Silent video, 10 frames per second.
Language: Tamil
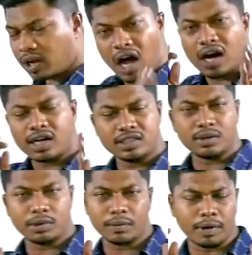ஒரு
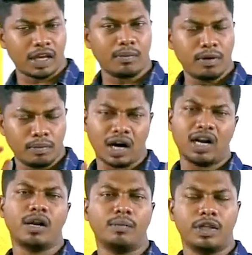காங்கிரஸை பற்றி படிக்கும்போது
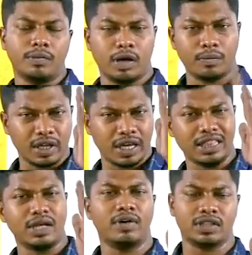மாணவர்கள் பற்றி படிக்கும்போது
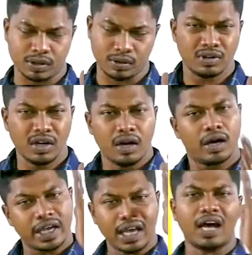எந்த வருஷம்
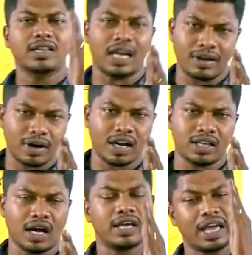ஓகே யார் தலைவராக
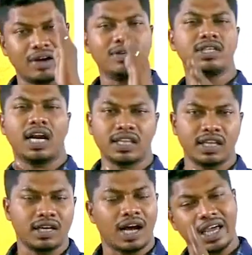இருந்தா எங்கே வச்சு
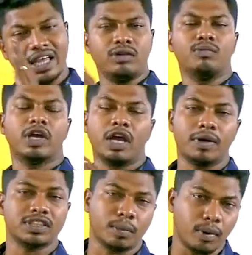நடந்தது அங்கே எதுவும்
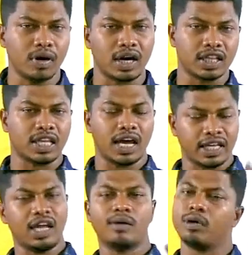முக்கியமான சம்பவங்கள் நடந்ததா
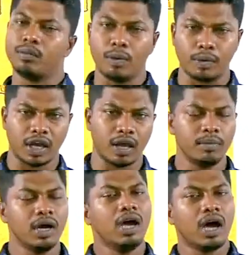இதுதான் நமக்கு ரொம்ப
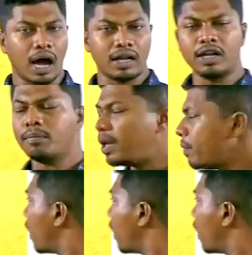முக்கியம் அதன்படி